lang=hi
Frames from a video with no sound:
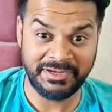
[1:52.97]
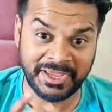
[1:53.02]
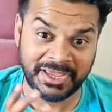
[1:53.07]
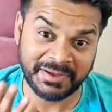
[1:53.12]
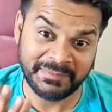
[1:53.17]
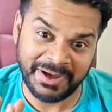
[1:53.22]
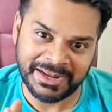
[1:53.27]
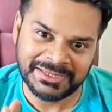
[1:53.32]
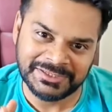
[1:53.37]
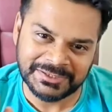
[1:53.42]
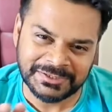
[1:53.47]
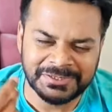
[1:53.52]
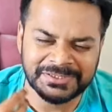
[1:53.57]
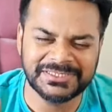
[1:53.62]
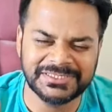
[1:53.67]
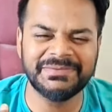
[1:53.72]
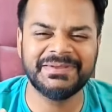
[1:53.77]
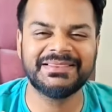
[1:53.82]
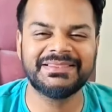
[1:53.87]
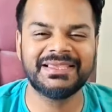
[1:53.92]
पीने के बाद जो
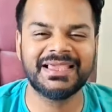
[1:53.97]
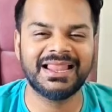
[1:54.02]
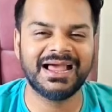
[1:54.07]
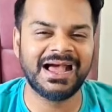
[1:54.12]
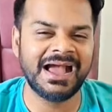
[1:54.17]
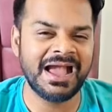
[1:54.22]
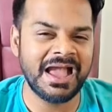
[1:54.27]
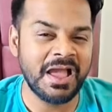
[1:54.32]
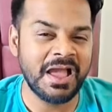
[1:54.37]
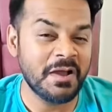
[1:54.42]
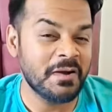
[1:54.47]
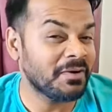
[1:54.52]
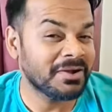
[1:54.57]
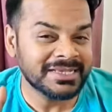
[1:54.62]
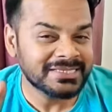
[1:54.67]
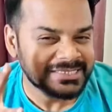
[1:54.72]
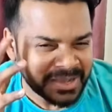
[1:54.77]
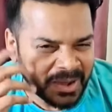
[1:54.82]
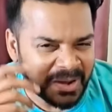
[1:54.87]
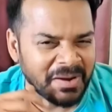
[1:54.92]
खुशी मिलती है ना
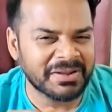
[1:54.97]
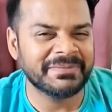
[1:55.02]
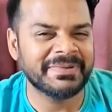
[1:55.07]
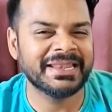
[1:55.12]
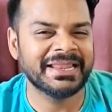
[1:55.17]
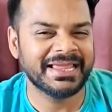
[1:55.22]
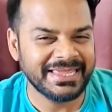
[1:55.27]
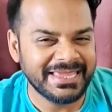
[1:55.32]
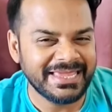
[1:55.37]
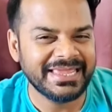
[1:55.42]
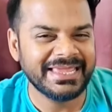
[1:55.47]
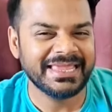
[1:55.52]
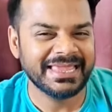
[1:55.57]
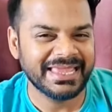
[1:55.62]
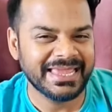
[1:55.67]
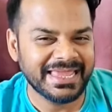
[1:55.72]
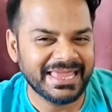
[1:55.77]
वो किसी और में नहीं